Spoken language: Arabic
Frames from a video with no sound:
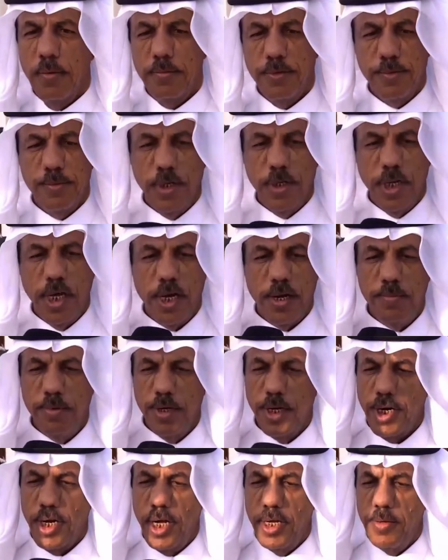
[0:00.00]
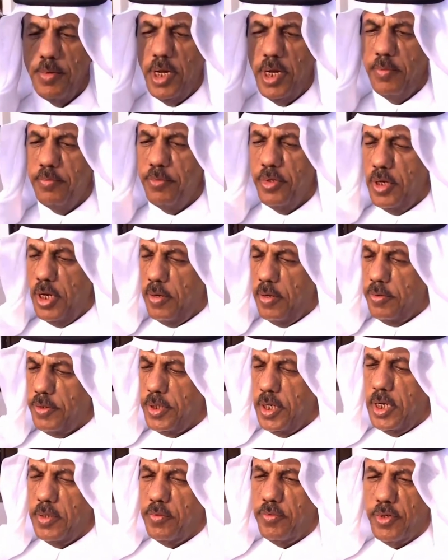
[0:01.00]
بسم الله الرحمن الرحيم الحمد لله
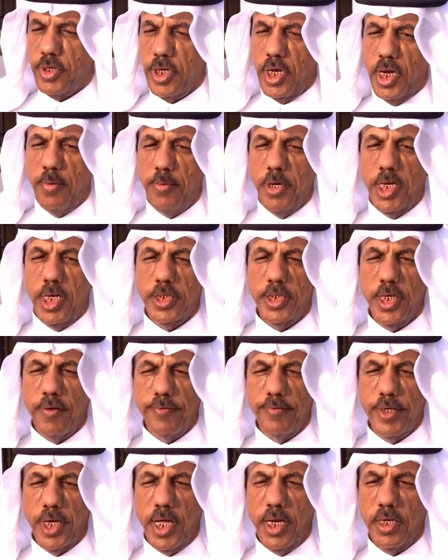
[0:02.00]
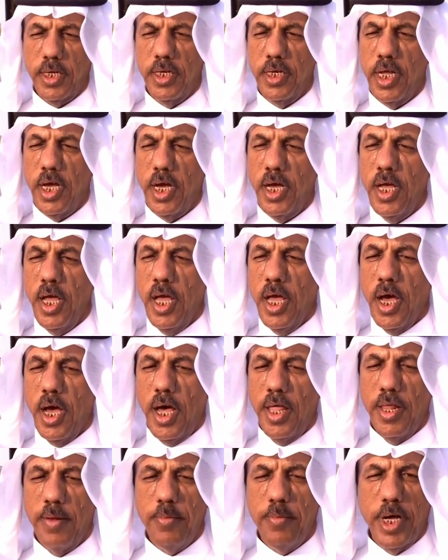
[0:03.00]
والصلاة والسلام على شرف خلق الله
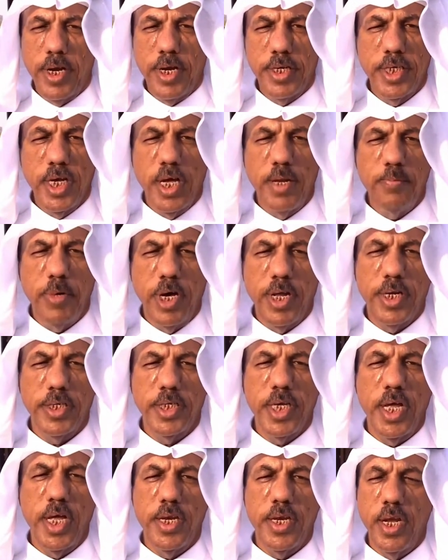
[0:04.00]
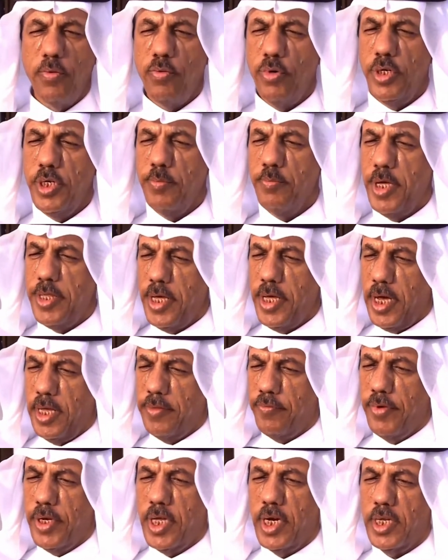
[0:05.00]
هذا المهرجان مهرجان نوعي
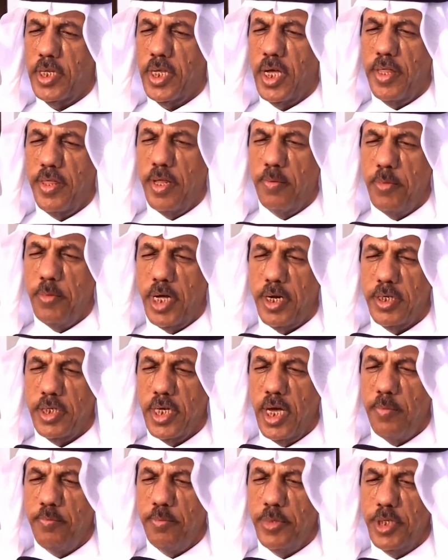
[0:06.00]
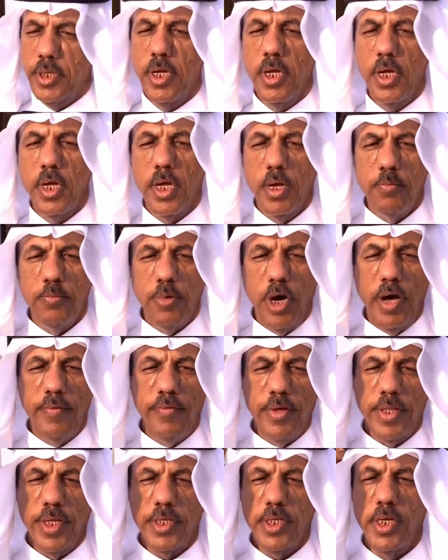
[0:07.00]
بثقت فكرة هذا المهرجان من
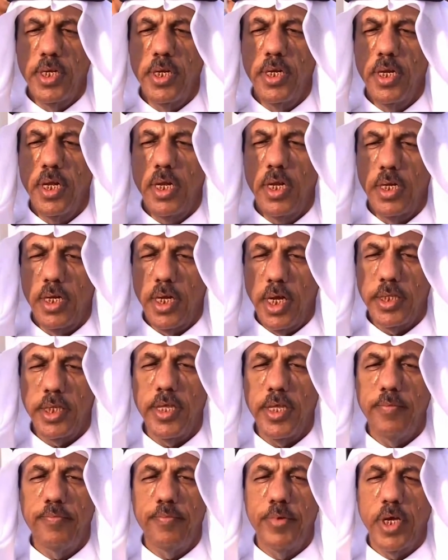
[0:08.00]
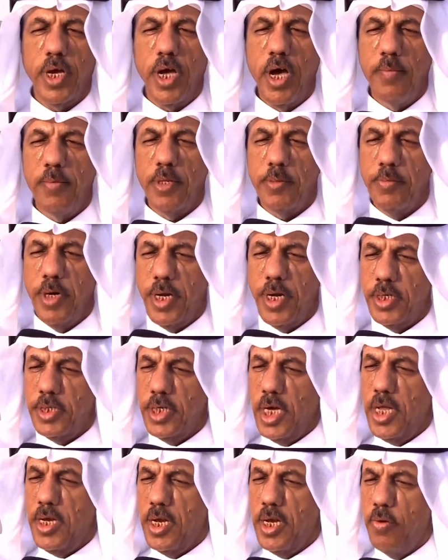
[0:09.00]
محافظة القطيف بإقامة
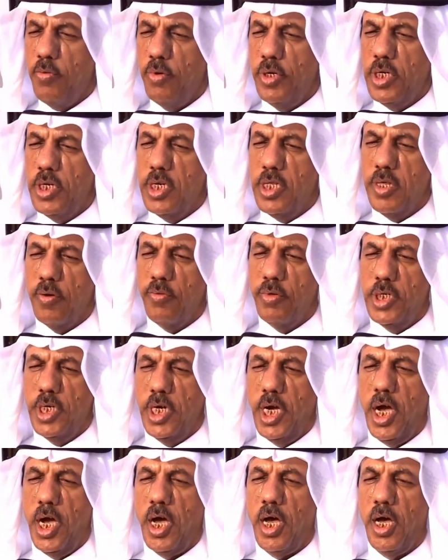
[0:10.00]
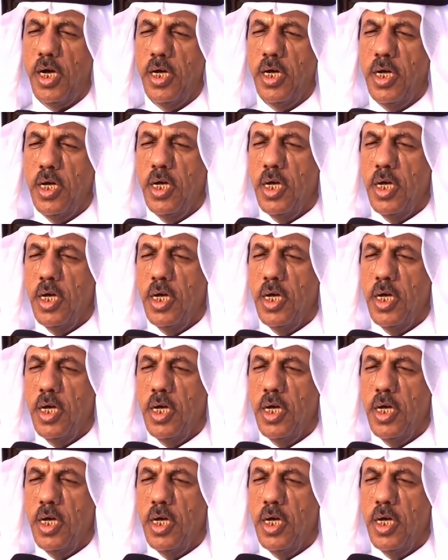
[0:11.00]
مهرجان نوعي لذوي الإعاقة